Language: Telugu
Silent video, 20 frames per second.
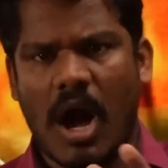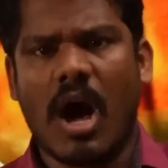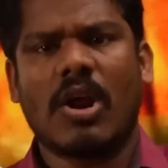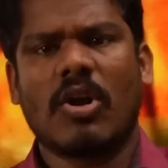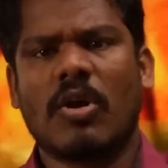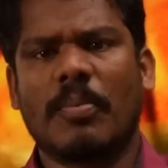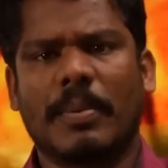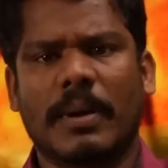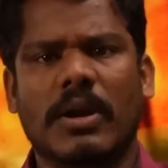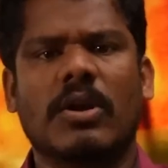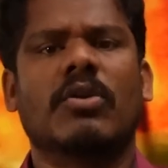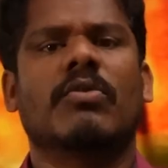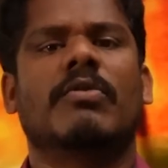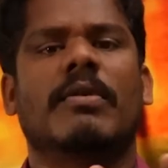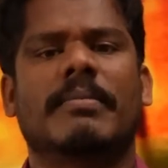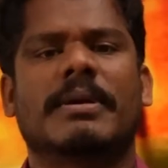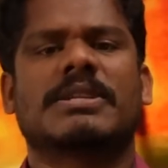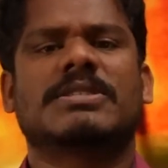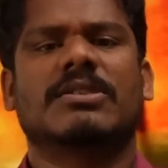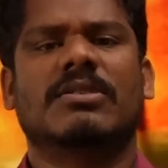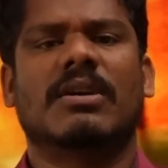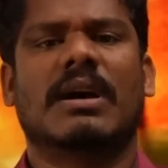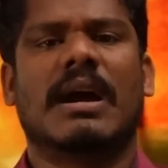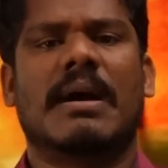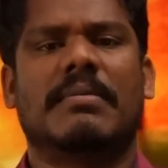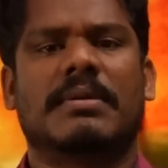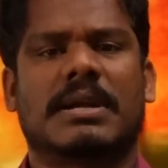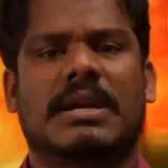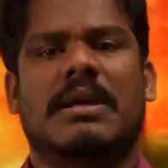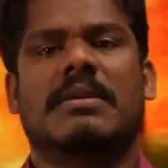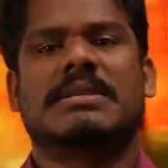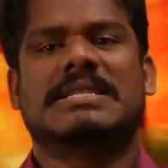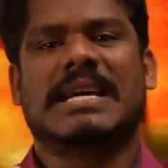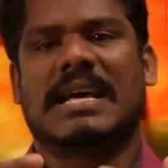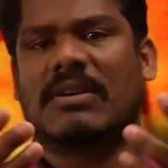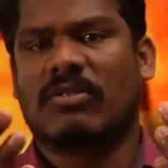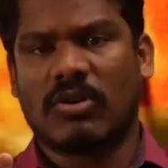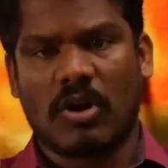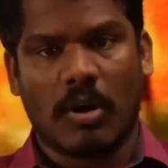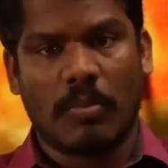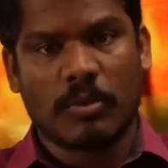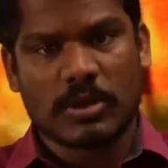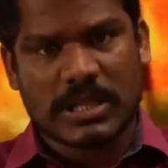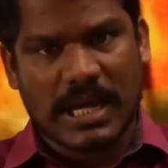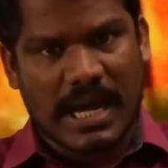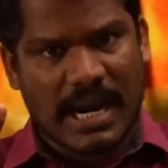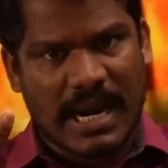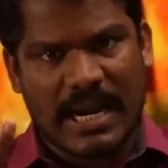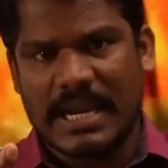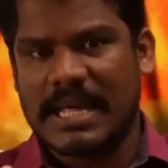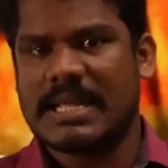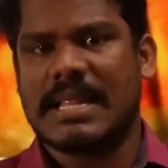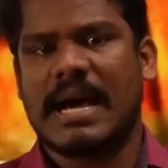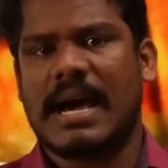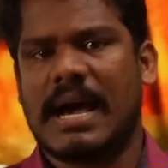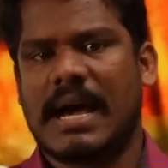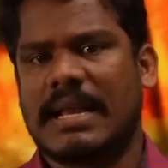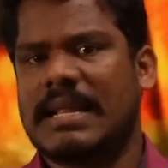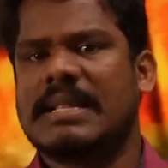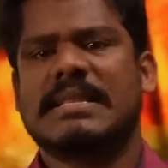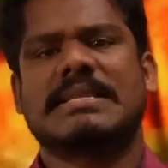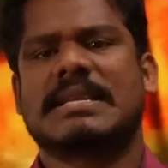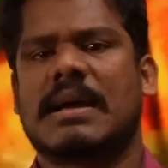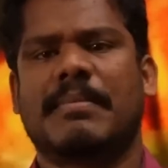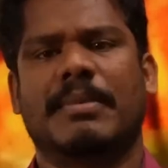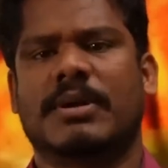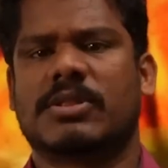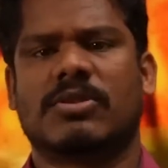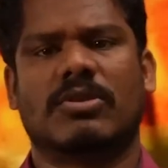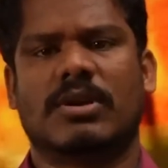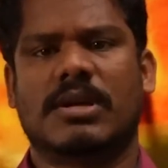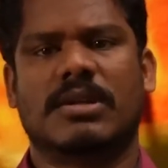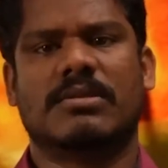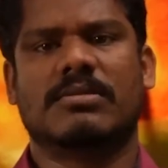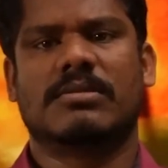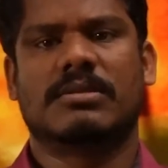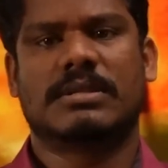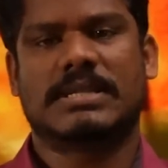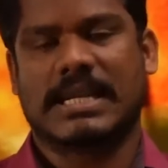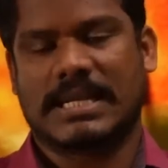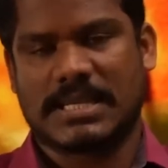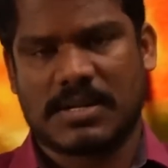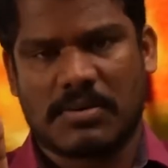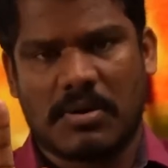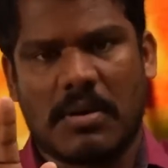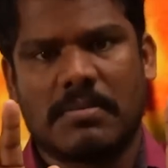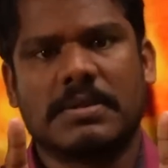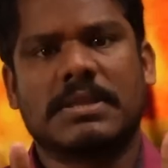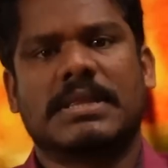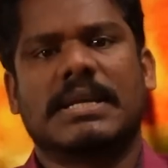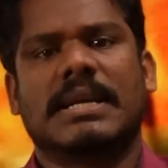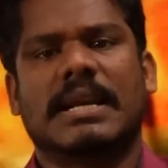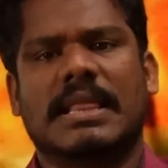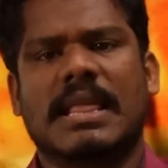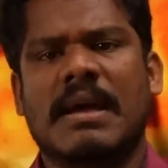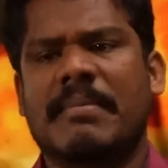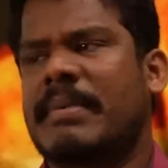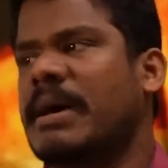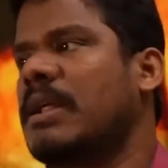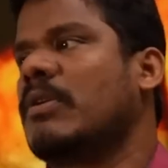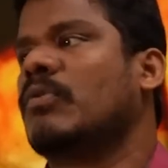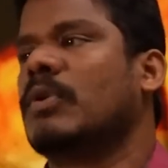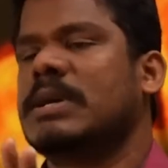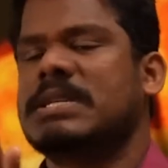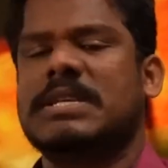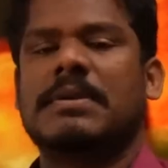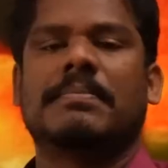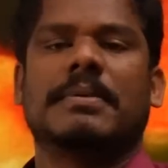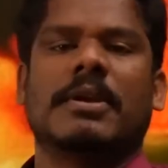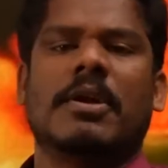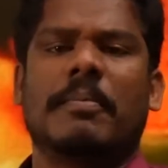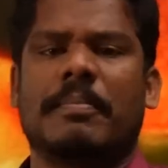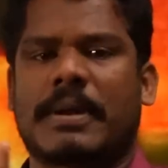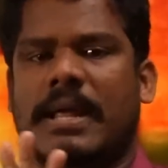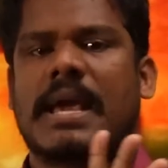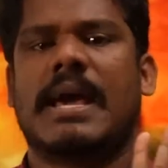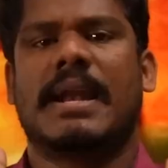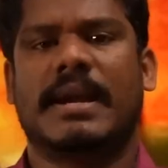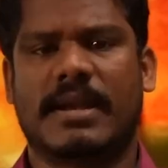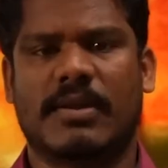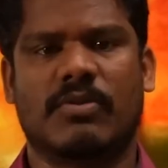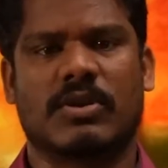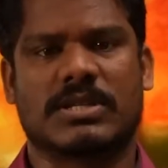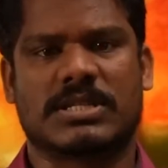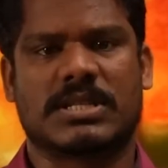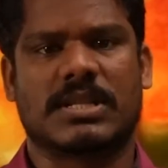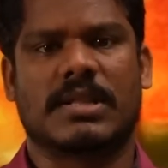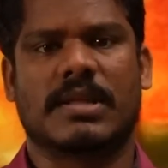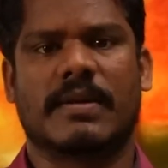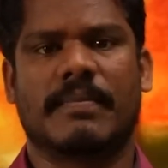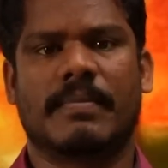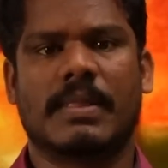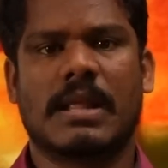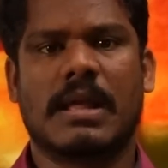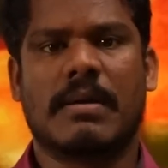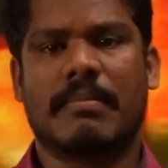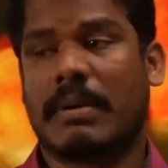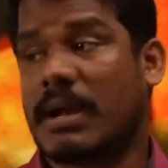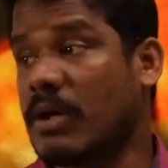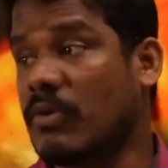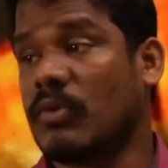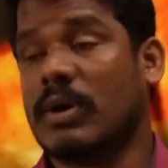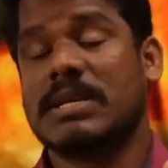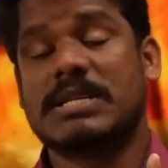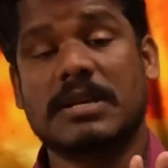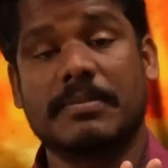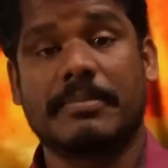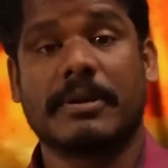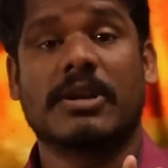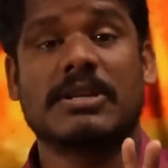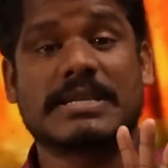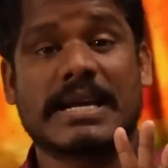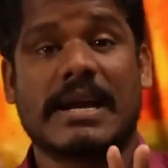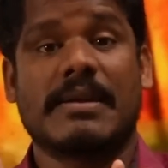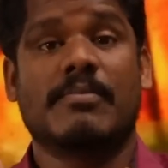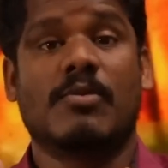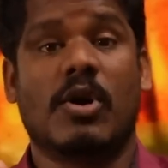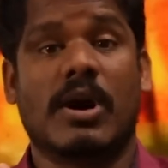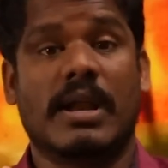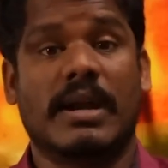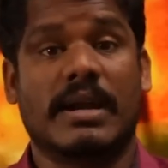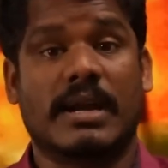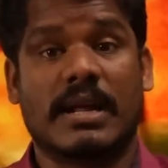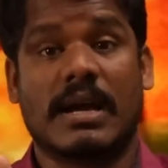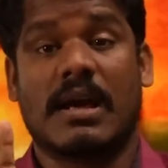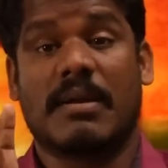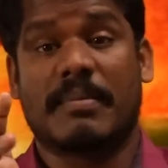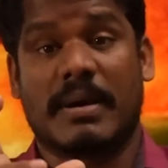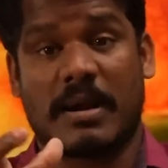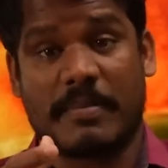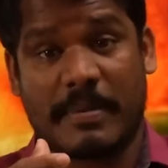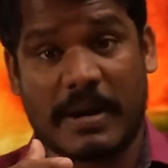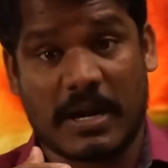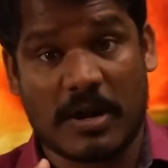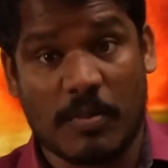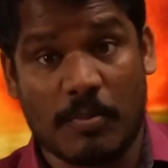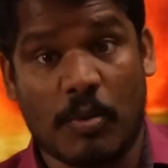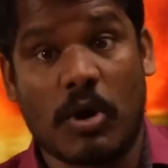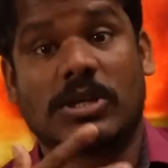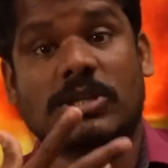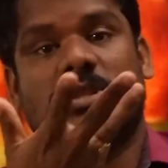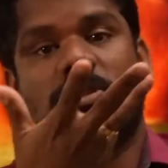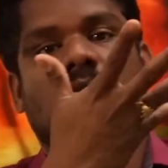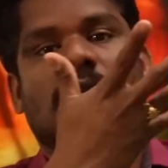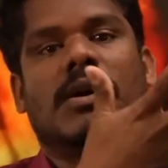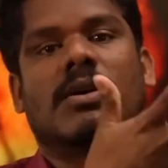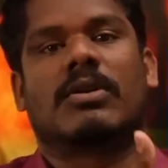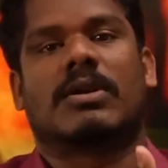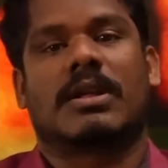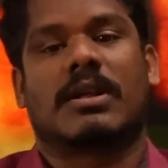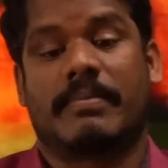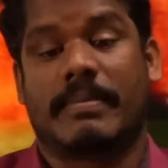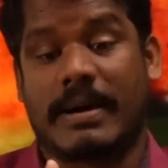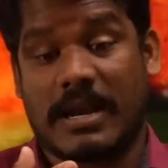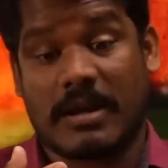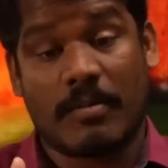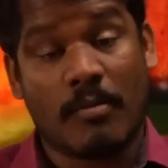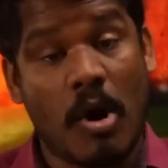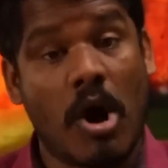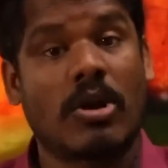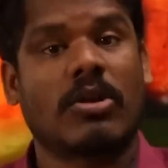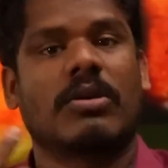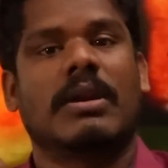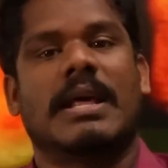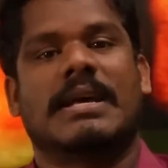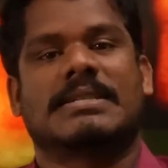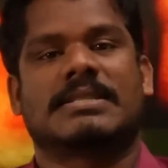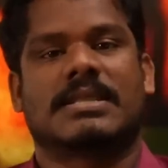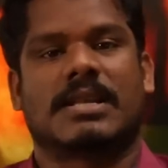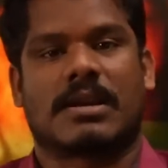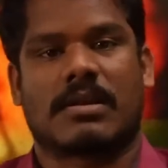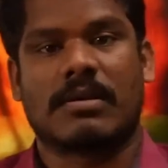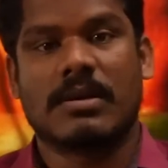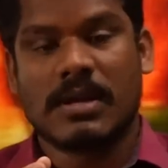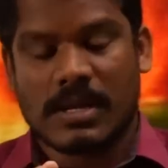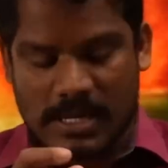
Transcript: ఆరోపణలు విమర్శలు కాబట్టి జనం నమ్ముతారా లేదా అనేది సంబంధం లేదు చంద్రబాబును తిడితే మనకు వైసీపీలో ప్రయారిటీ వస్తుంది మనకు వైసీపీలో జగన్మోహన్ రెడ్డి గారు మన పట్ల పాజిటివ్గా ఉంటారు మనకు మార్కులు వేస్తారు